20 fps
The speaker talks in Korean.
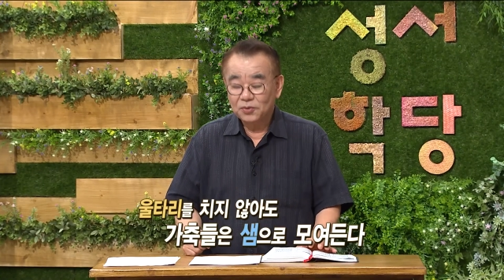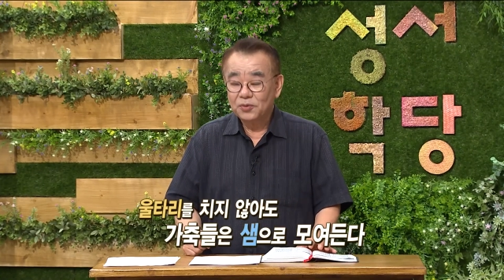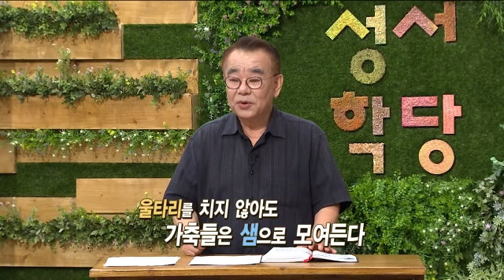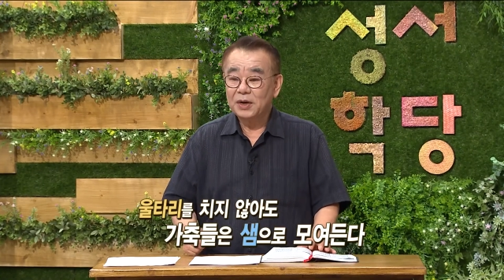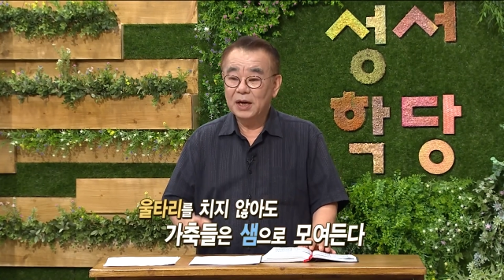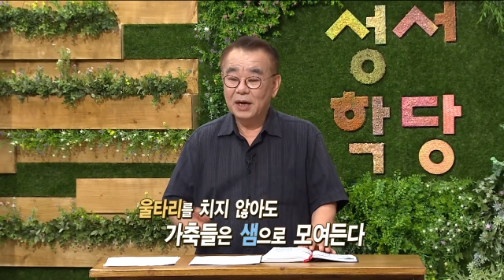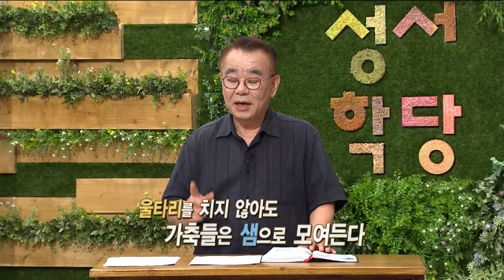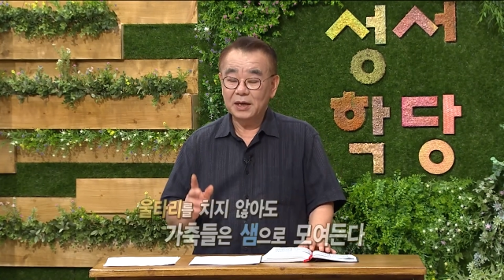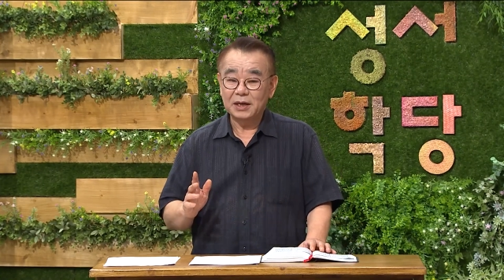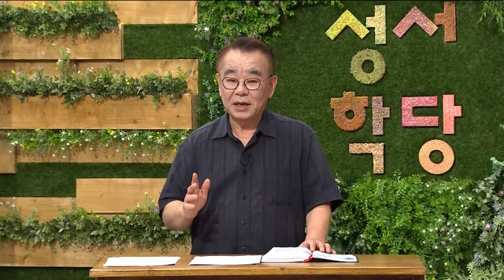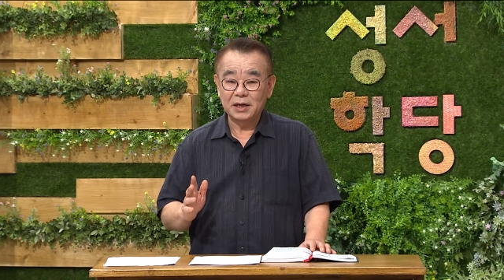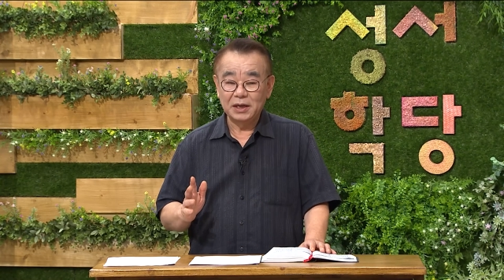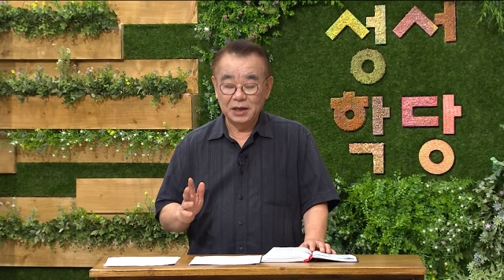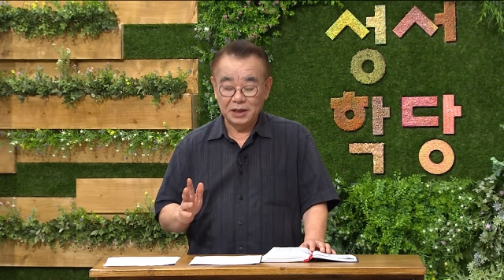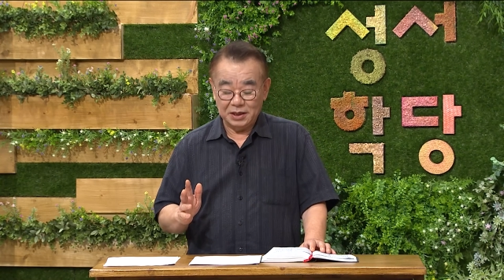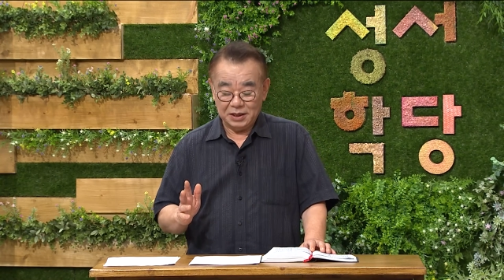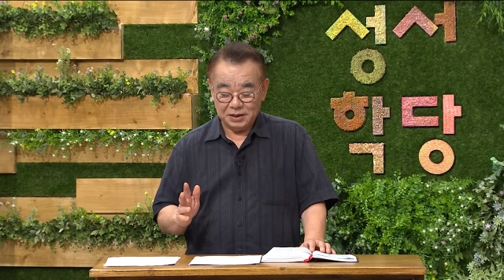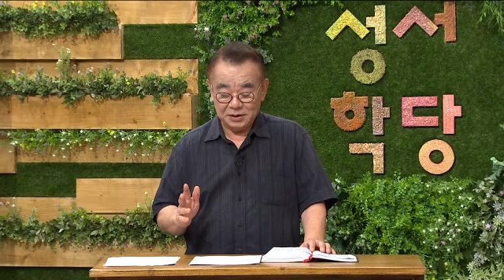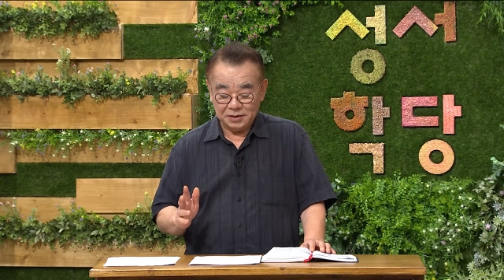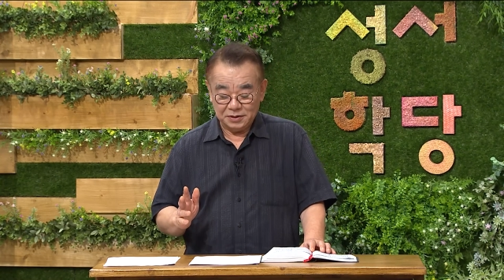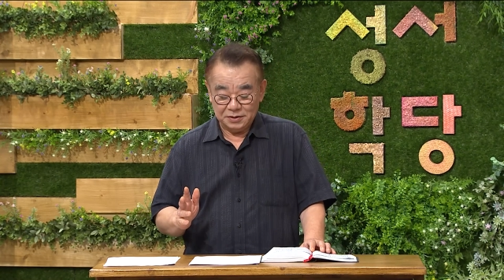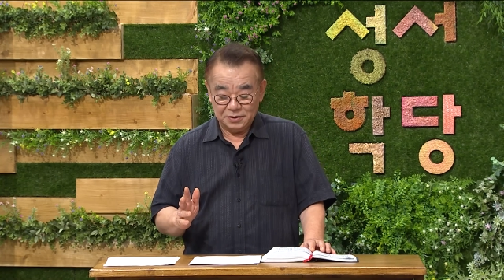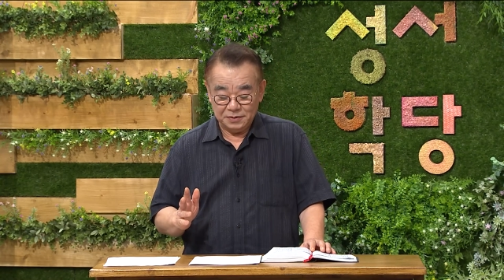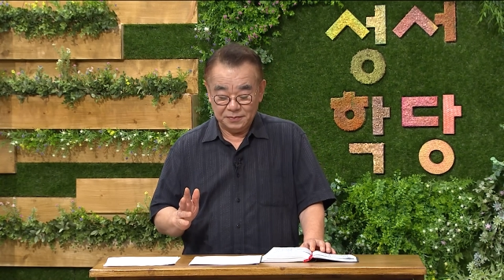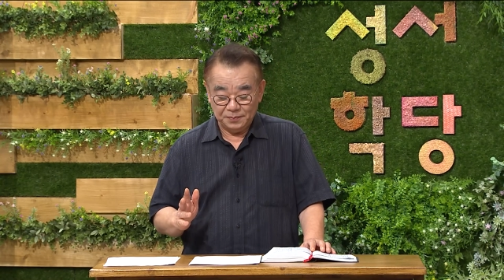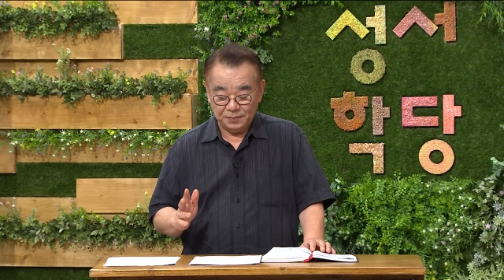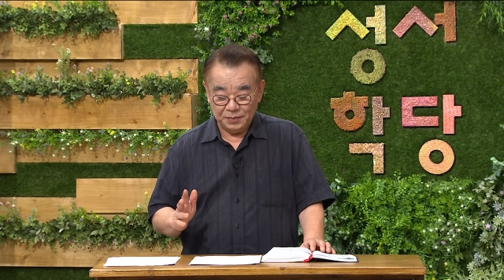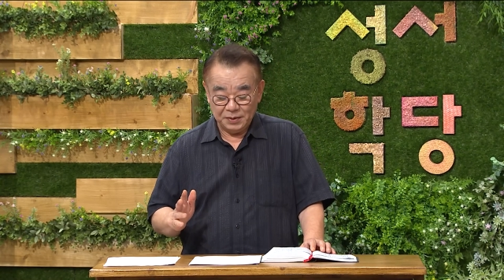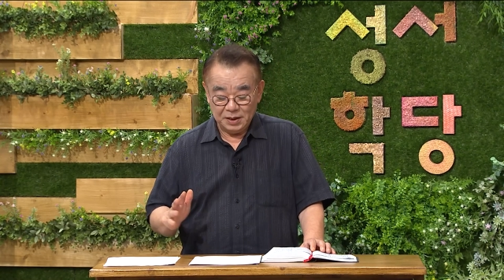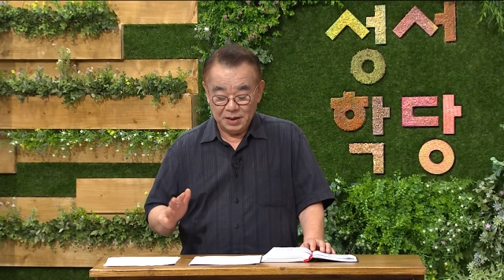우리
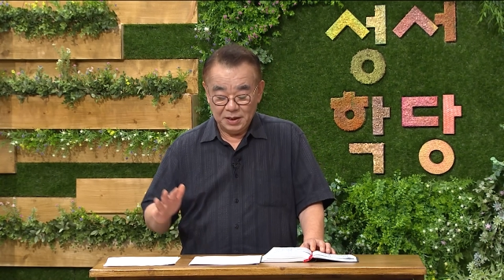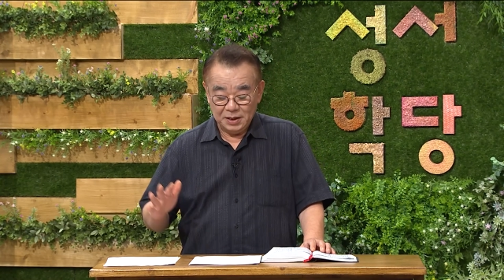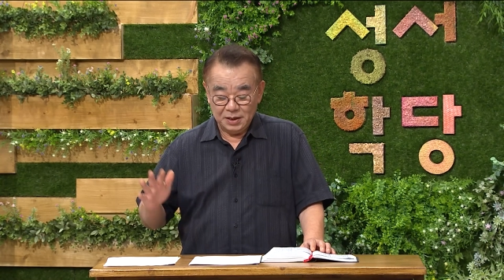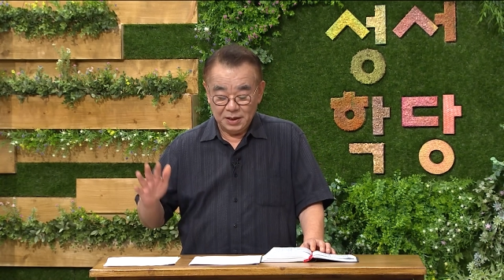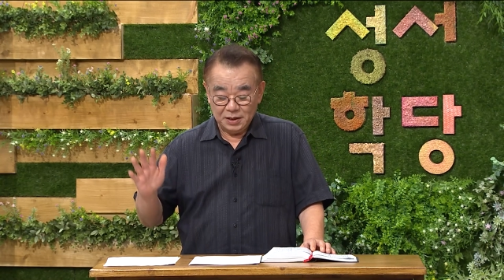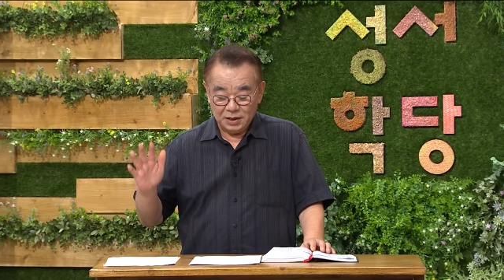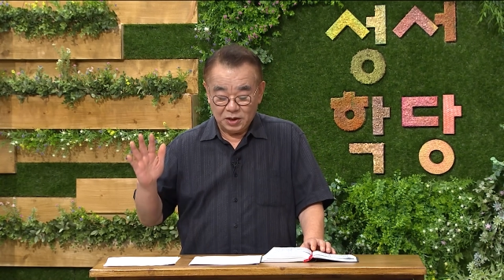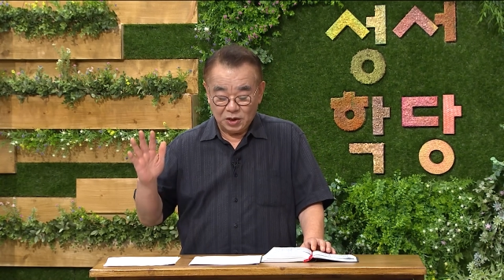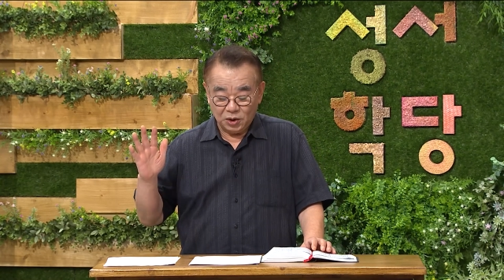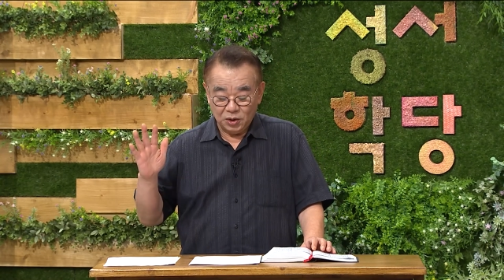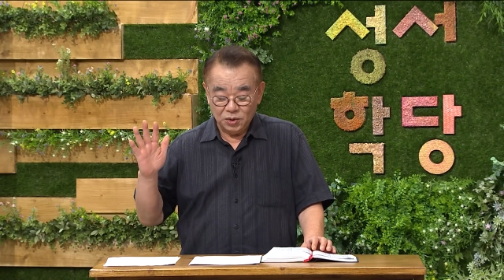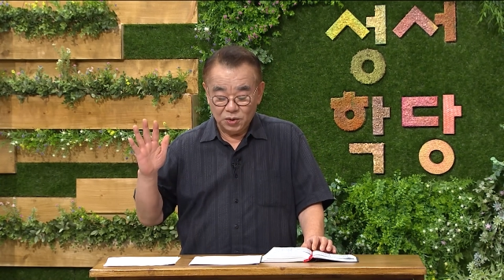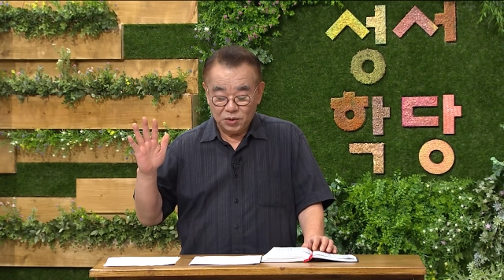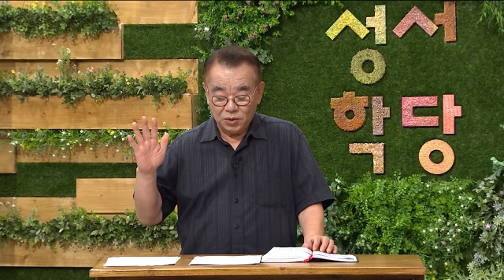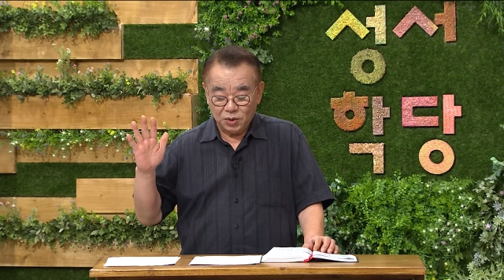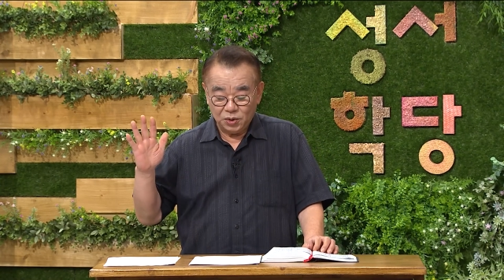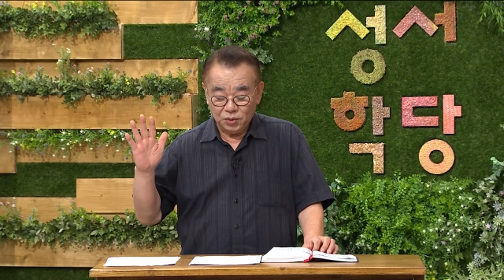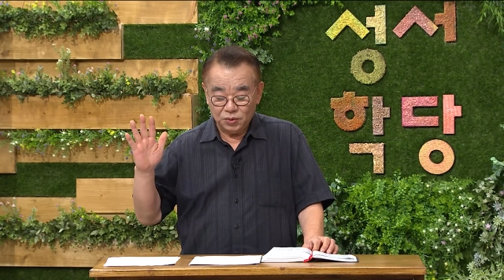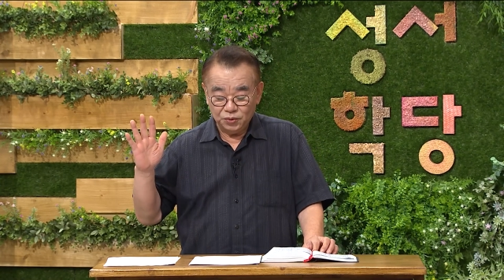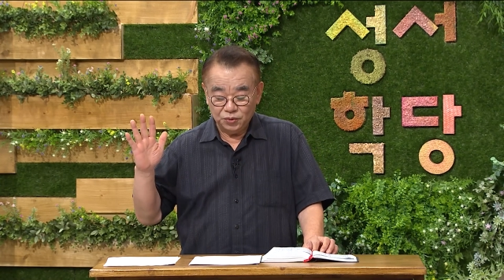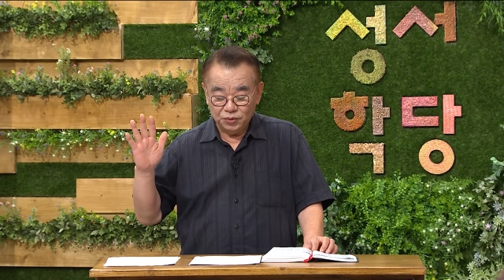하나님께서는 결코